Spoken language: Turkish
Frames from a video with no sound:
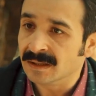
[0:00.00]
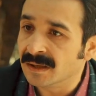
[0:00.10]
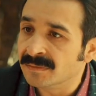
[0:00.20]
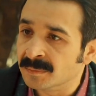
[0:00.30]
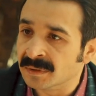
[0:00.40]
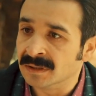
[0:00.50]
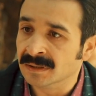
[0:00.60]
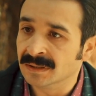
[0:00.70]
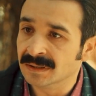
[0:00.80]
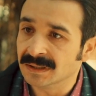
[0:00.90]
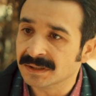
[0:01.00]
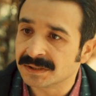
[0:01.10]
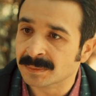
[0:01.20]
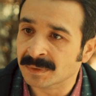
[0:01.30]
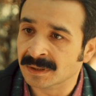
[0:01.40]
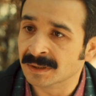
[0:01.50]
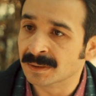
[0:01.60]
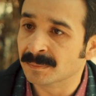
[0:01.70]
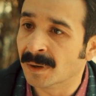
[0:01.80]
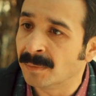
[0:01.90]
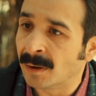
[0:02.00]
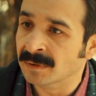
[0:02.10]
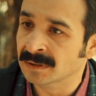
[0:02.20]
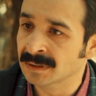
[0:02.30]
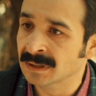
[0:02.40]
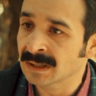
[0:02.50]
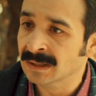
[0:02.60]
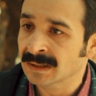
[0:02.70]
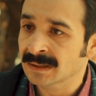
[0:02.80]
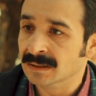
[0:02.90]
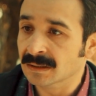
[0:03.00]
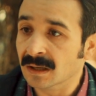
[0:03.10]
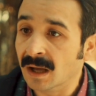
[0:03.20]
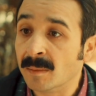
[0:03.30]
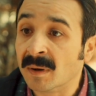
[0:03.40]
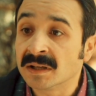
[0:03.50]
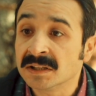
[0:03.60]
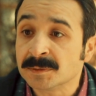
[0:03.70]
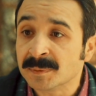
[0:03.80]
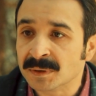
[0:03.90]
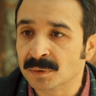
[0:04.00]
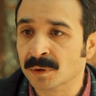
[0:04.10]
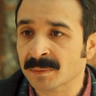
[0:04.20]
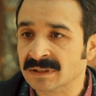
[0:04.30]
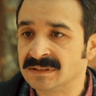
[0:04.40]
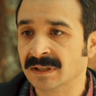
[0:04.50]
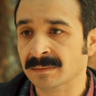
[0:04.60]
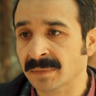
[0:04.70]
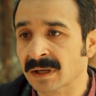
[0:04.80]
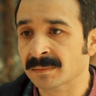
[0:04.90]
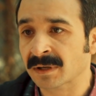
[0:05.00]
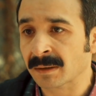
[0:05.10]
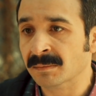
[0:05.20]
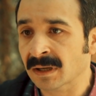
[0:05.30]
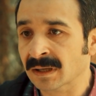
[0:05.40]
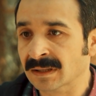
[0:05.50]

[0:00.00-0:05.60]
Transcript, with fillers: Evimi, işimi, babamı. Ama hiçbiri koymadı senin beni bırakman